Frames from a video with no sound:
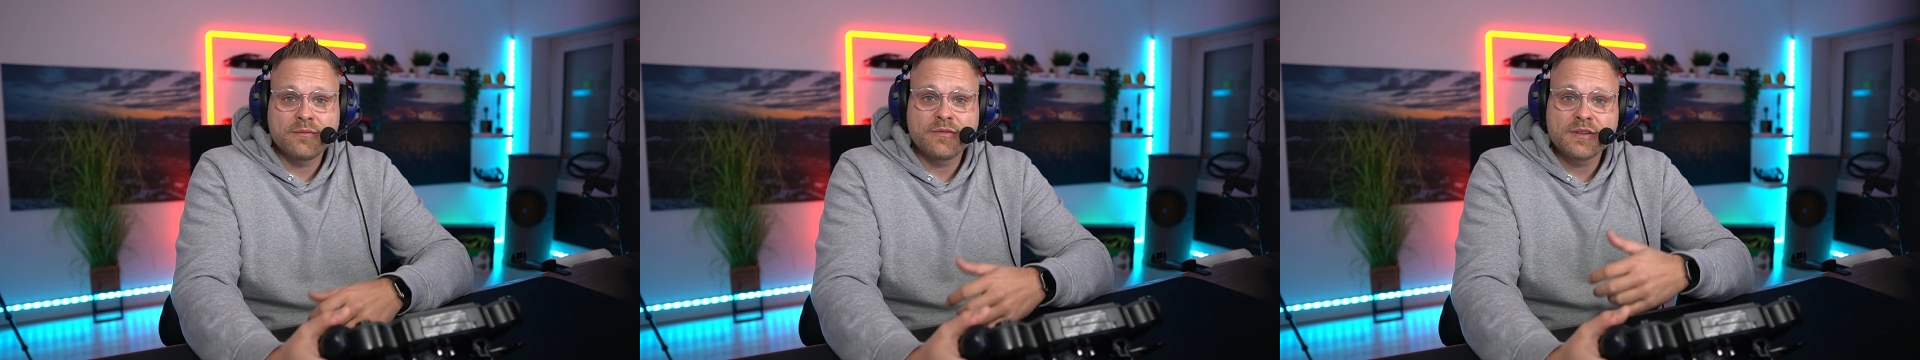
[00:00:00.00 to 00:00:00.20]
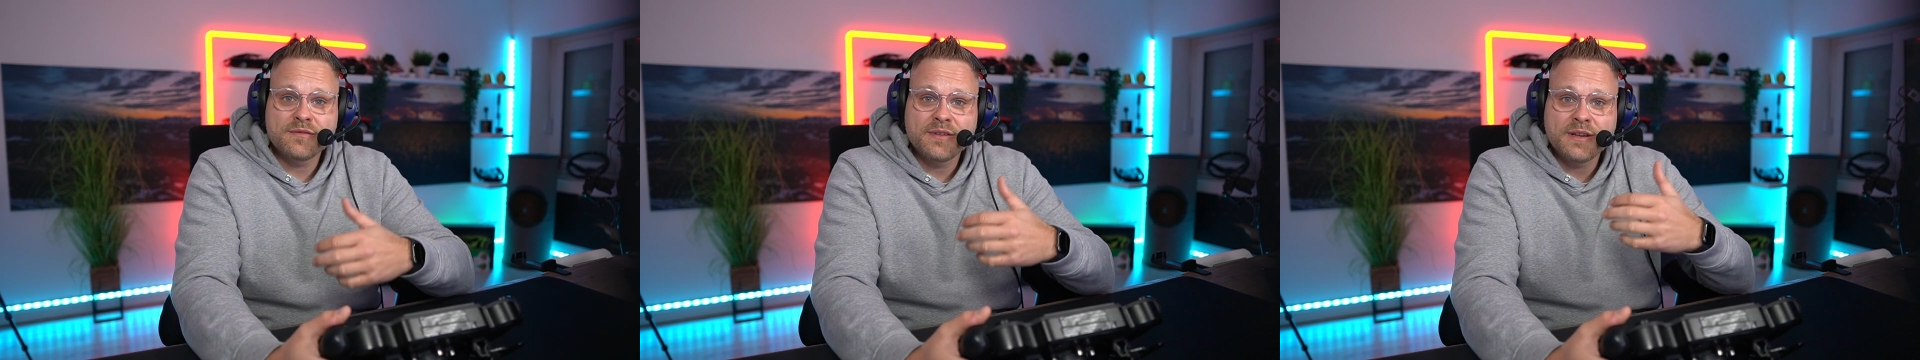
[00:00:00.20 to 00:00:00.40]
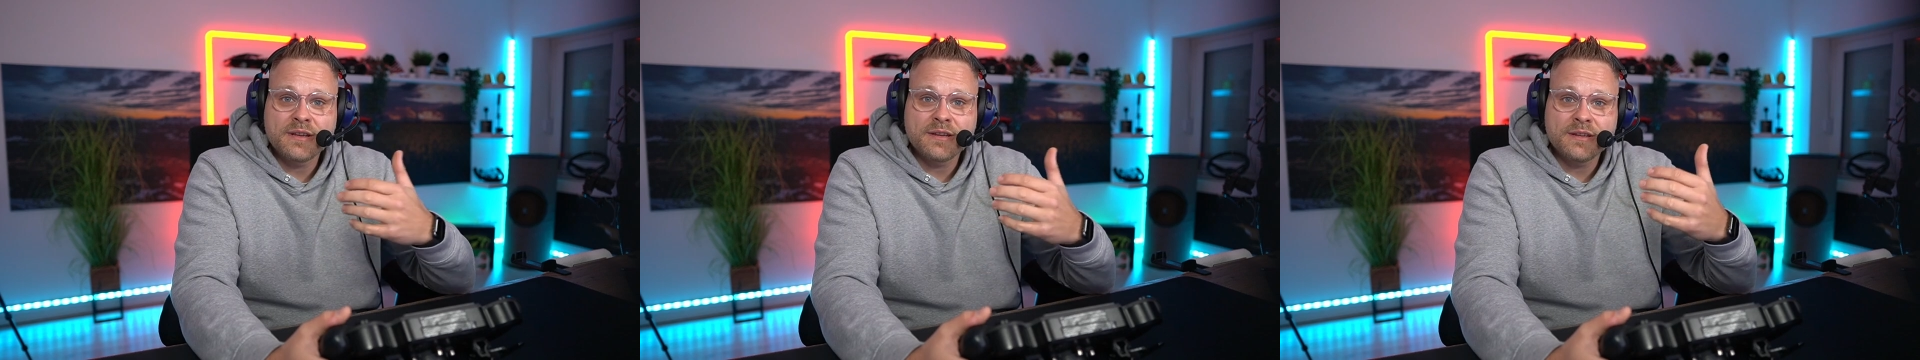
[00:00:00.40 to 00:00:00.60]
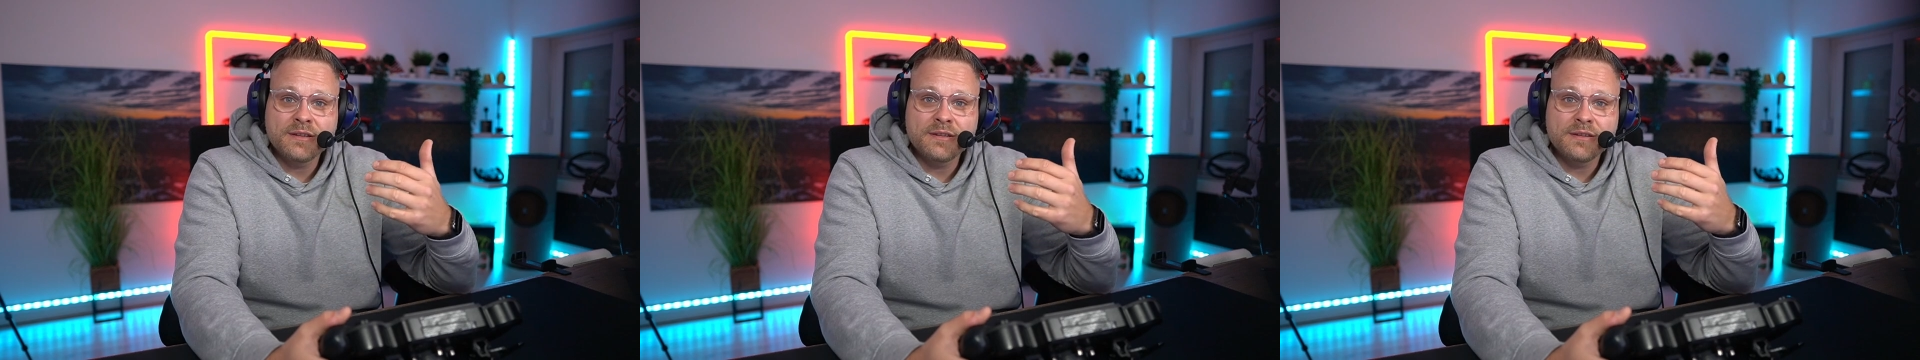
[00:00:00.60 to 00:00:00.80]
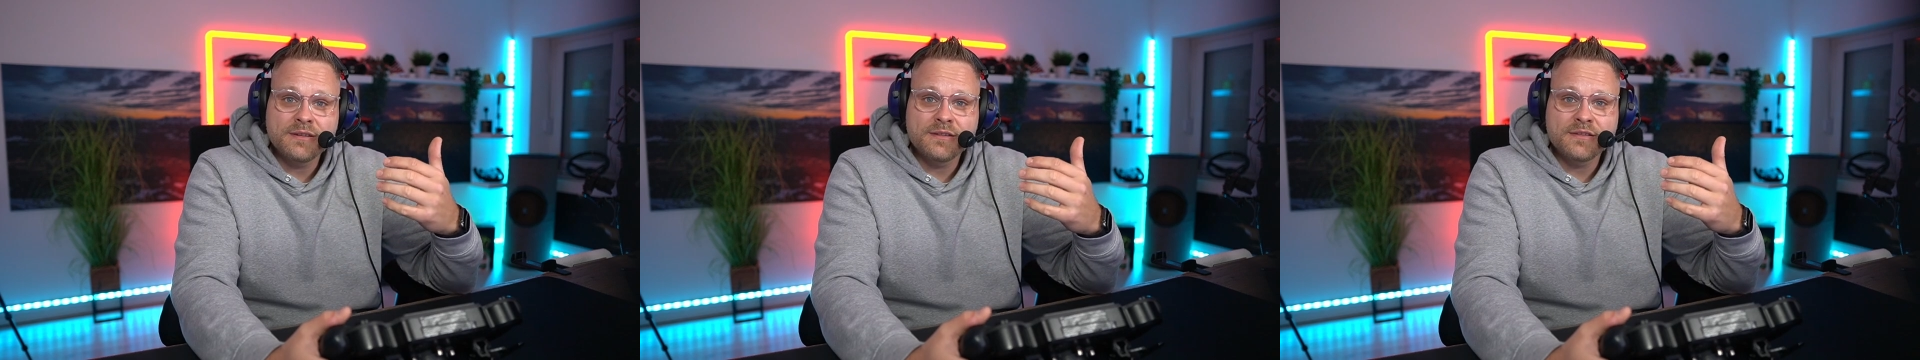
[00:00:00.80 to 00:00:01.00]
weswegen ich
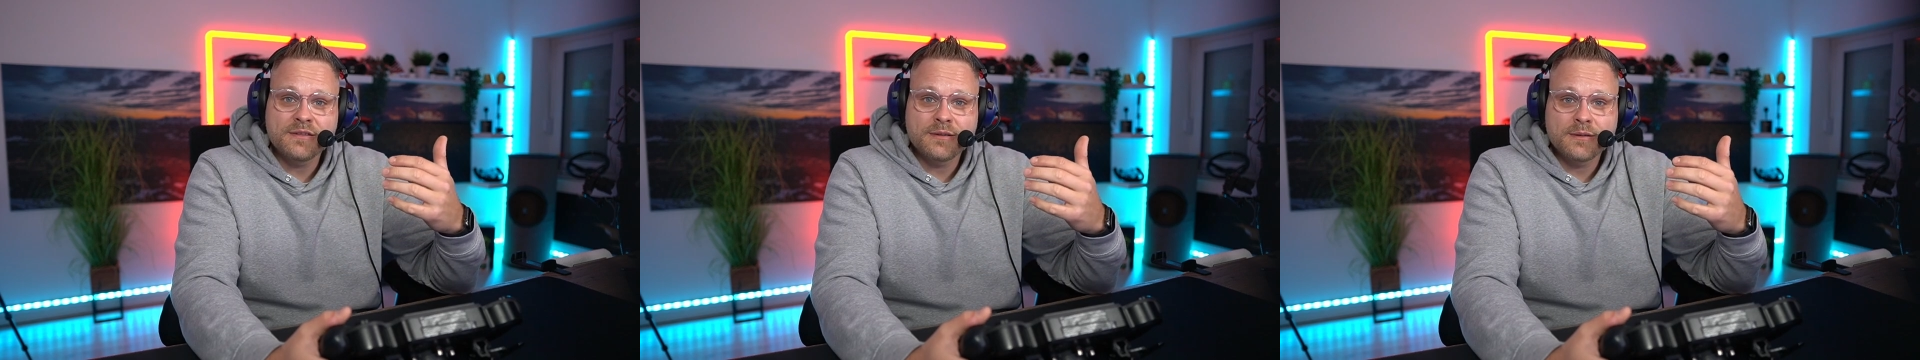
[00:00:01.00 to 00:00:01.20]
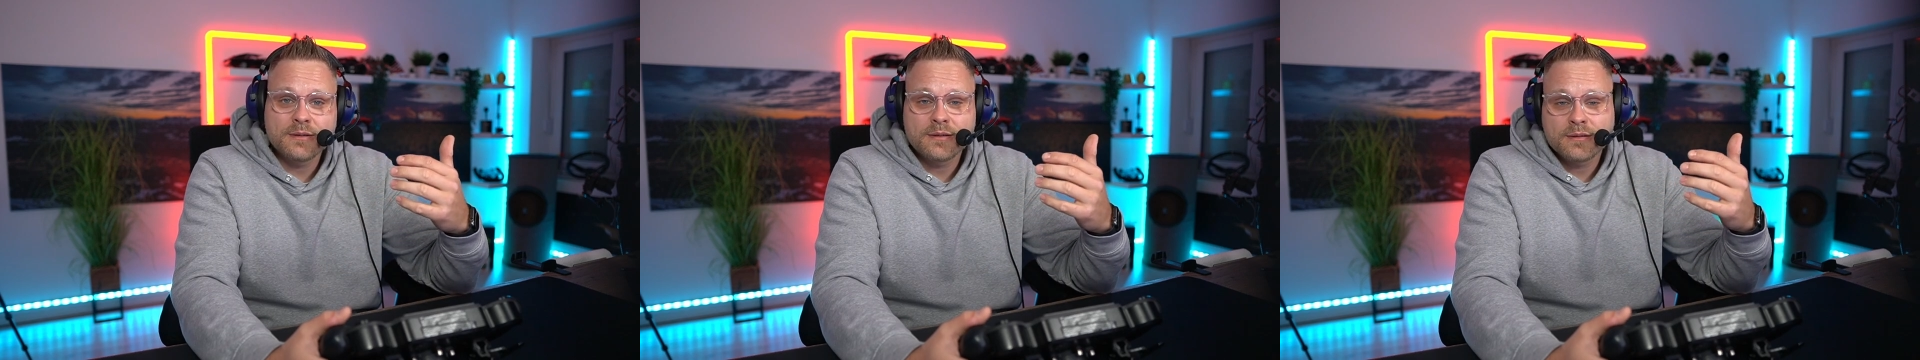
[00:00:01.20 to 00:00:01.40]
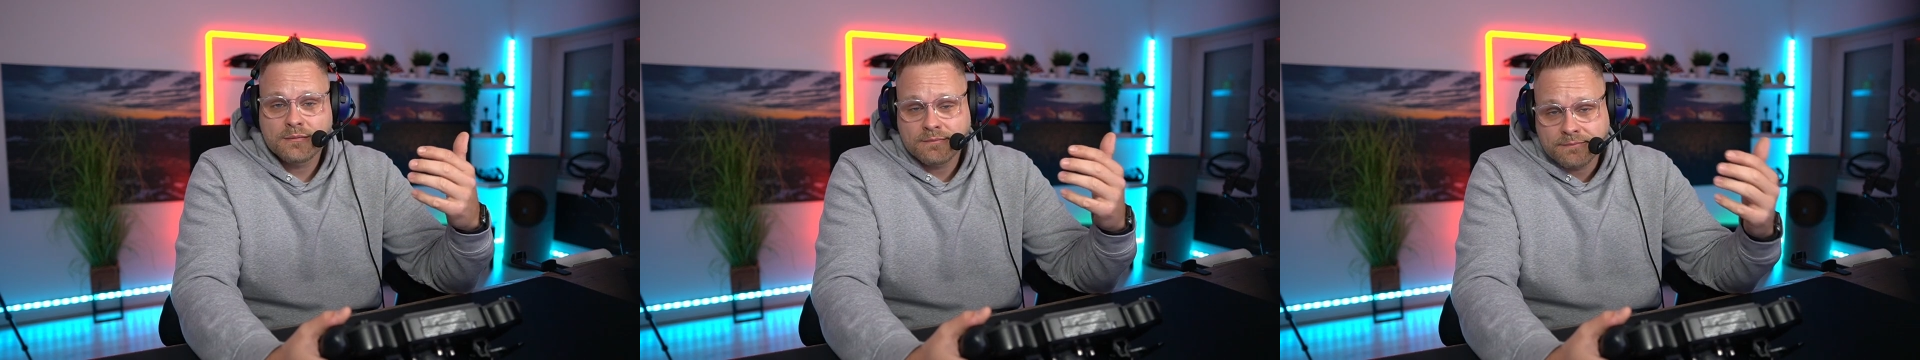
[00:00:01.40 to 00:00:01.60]
dies äh,